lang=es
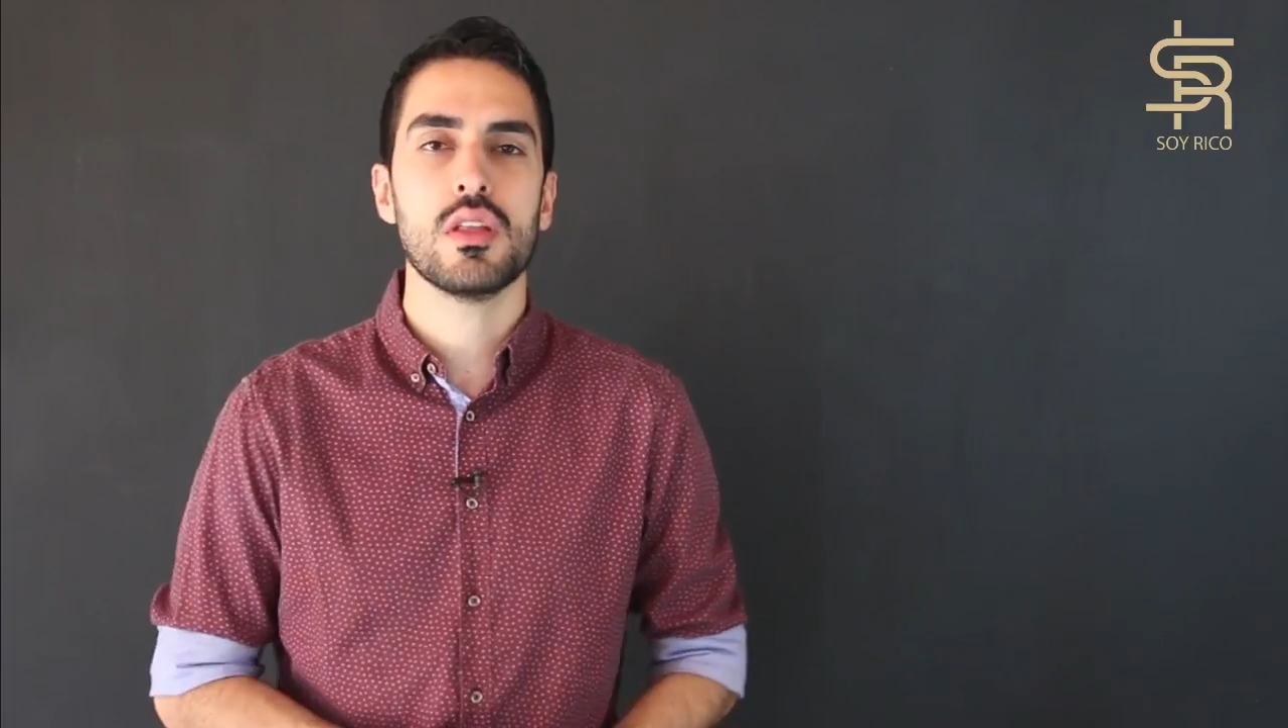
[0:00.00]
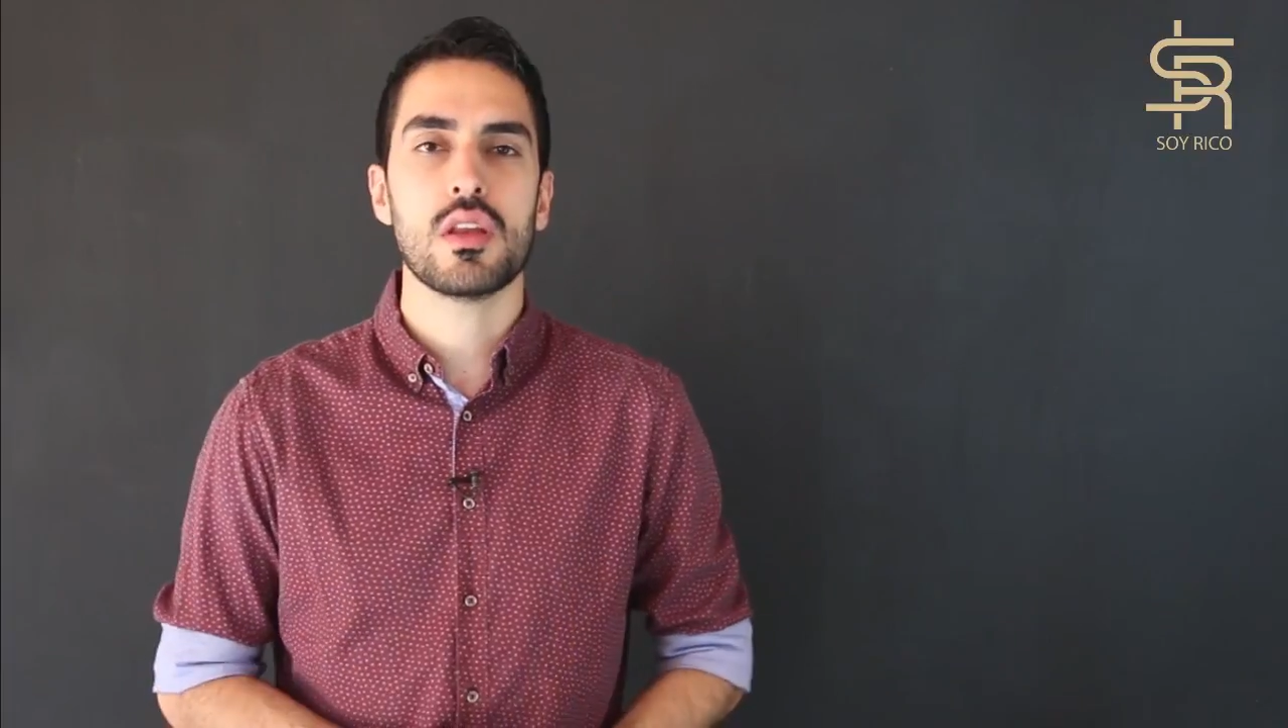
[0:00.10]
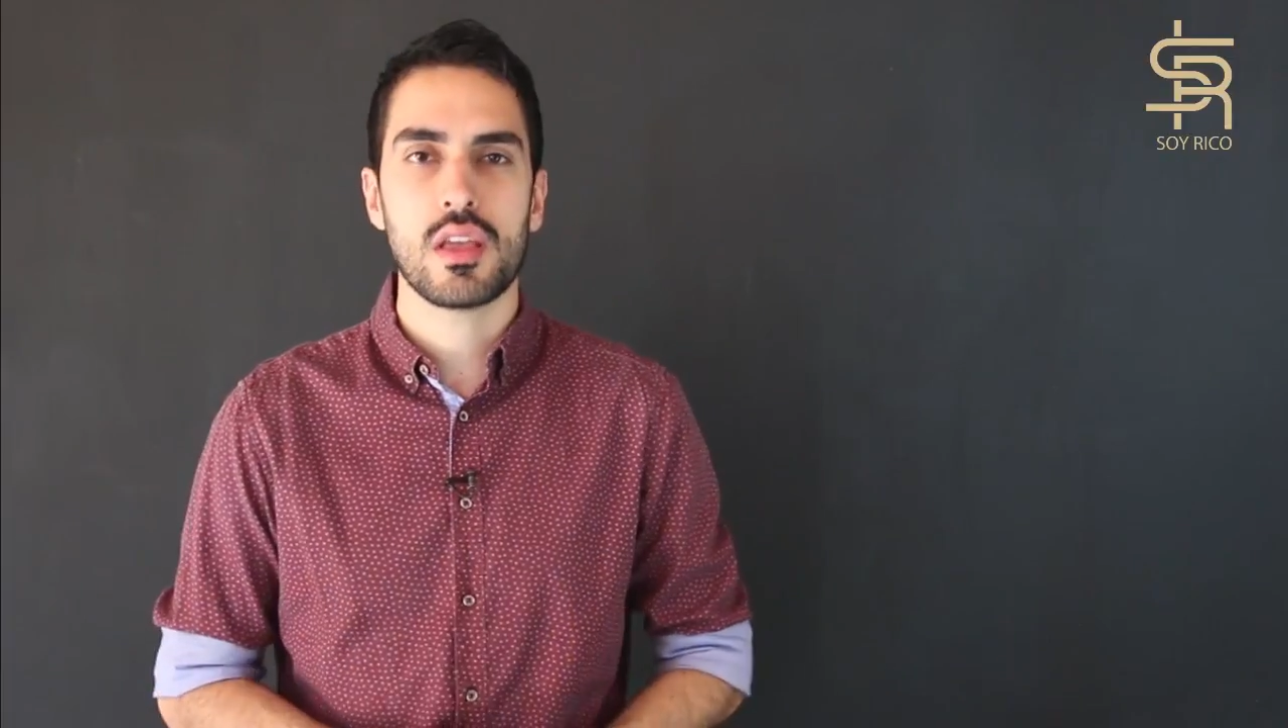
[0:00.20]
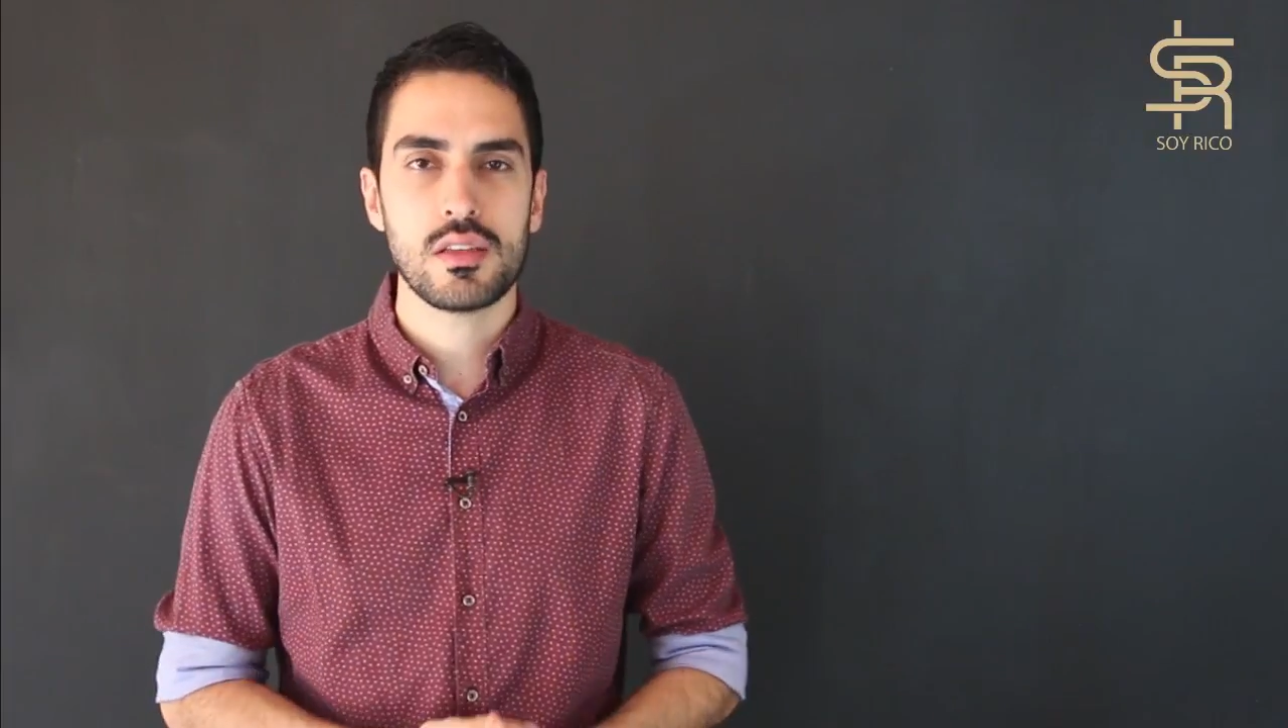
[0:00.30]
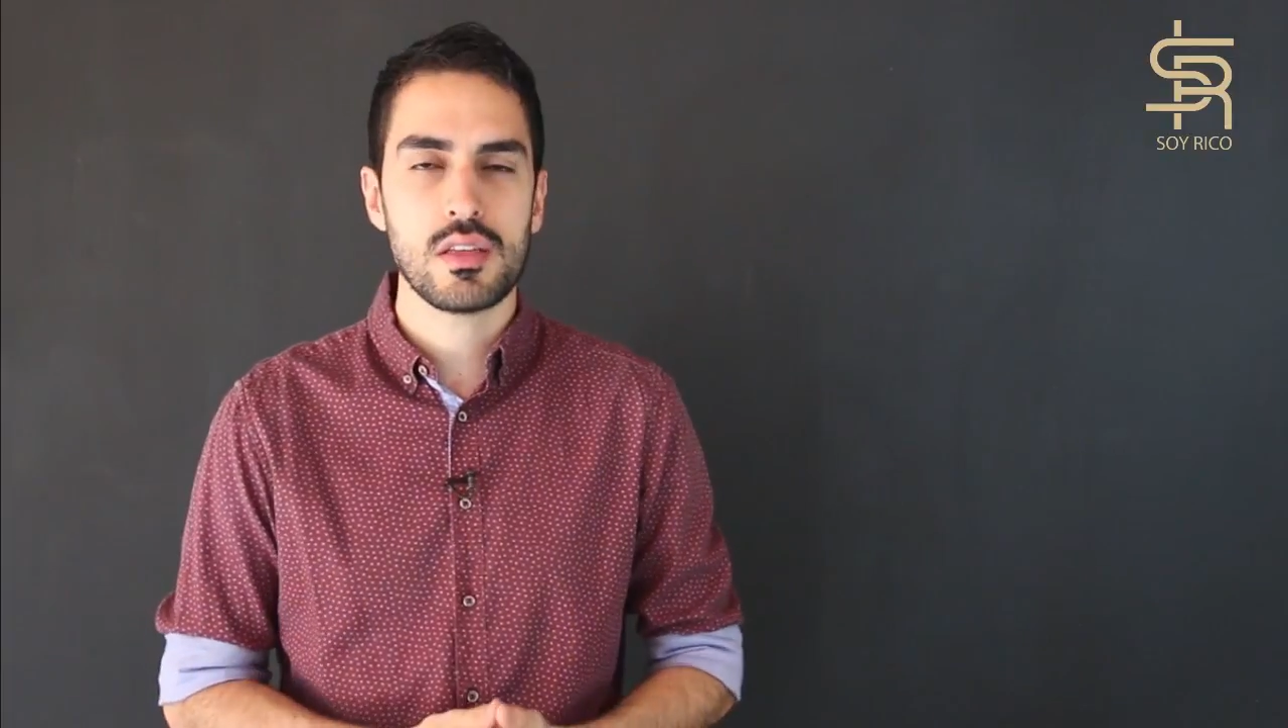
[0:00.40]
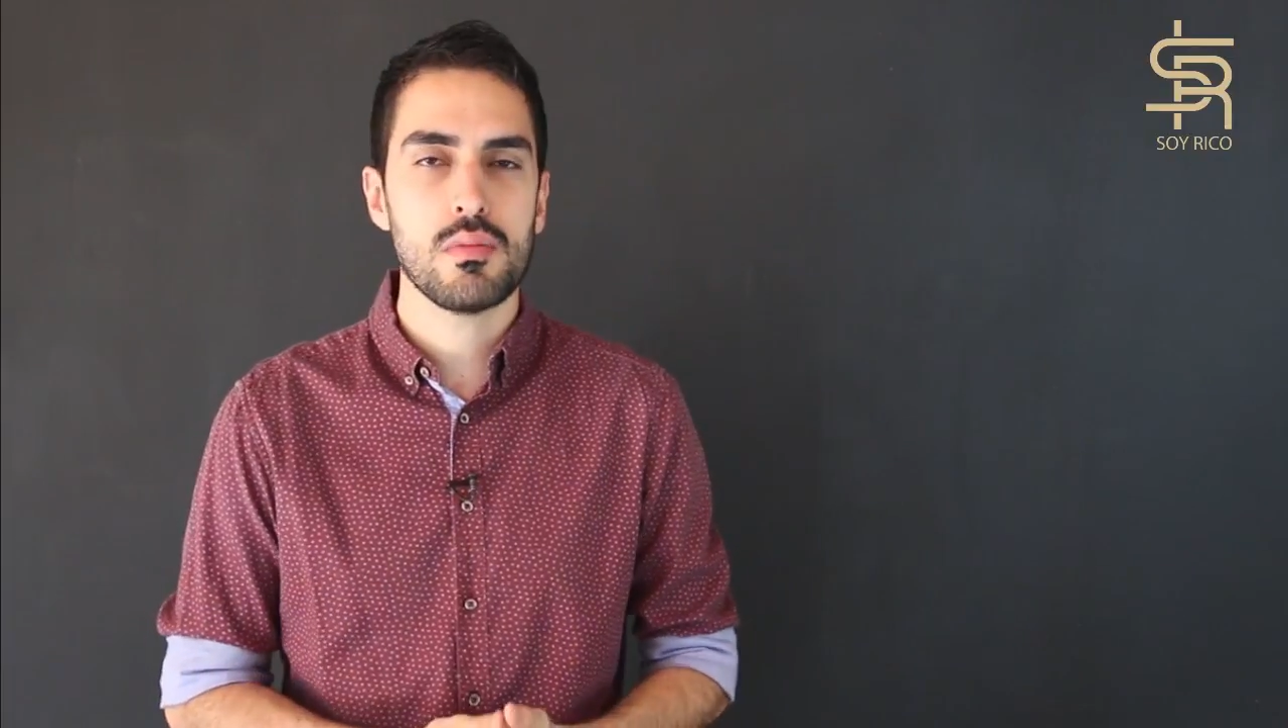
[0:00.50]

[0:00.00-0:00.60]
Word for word: de riqueza e